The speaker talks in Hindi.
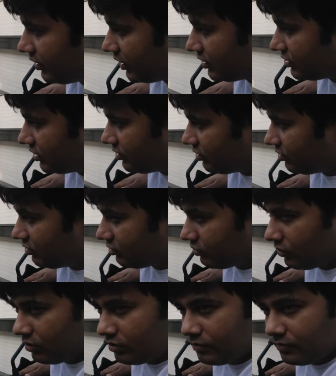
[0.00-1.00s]
ट्रैक्शन
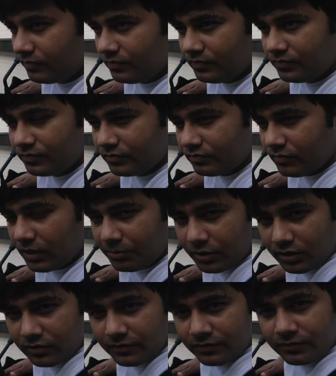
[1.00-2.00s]
कंट्रोल में
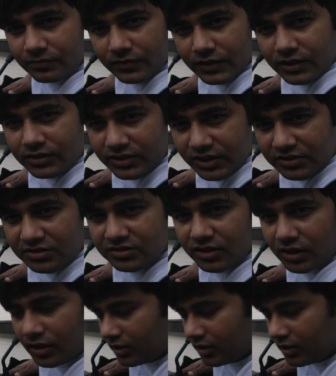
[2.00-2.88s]
भी चेंजेस आ